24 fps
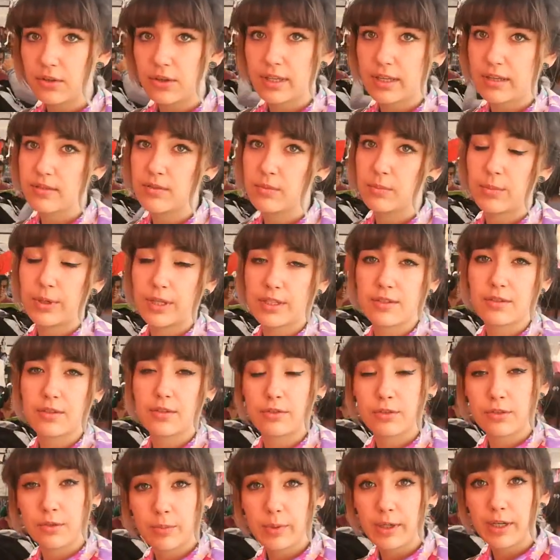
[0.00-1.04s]
que es un precio
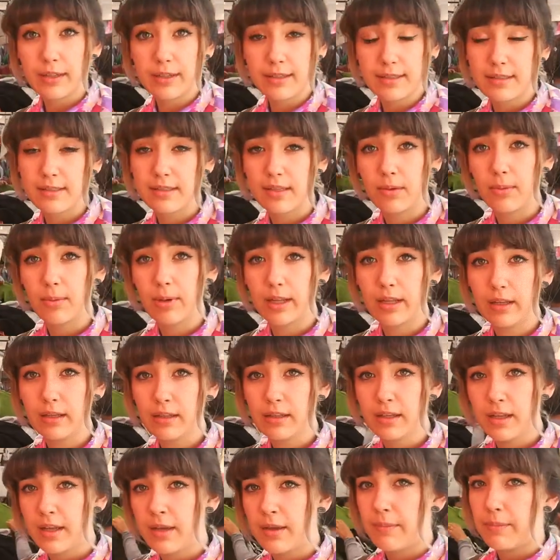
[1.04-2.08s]
súper accesible,
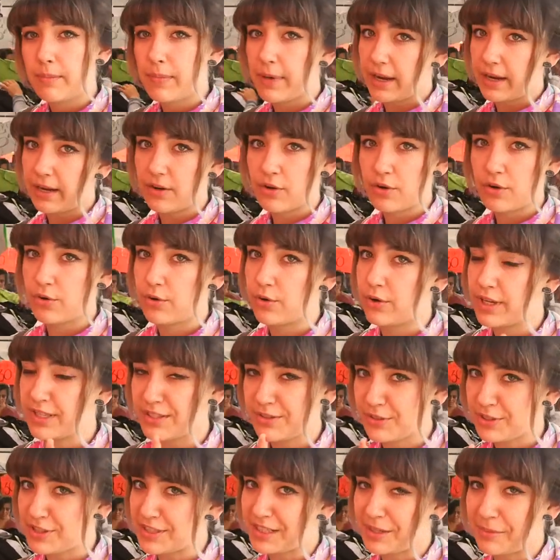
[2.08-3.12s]
pero no es
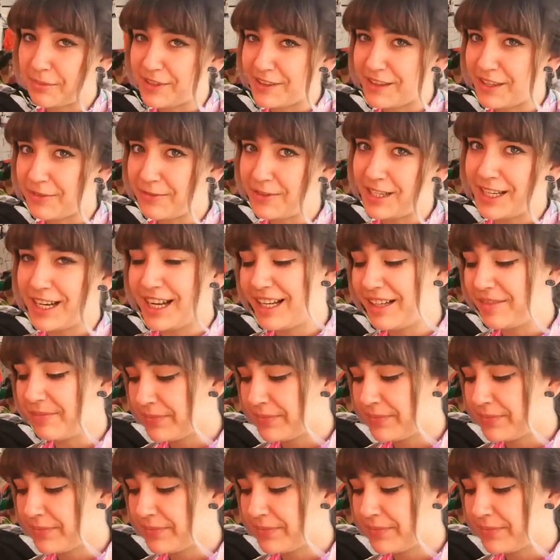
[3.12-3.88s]
nuestra meta final.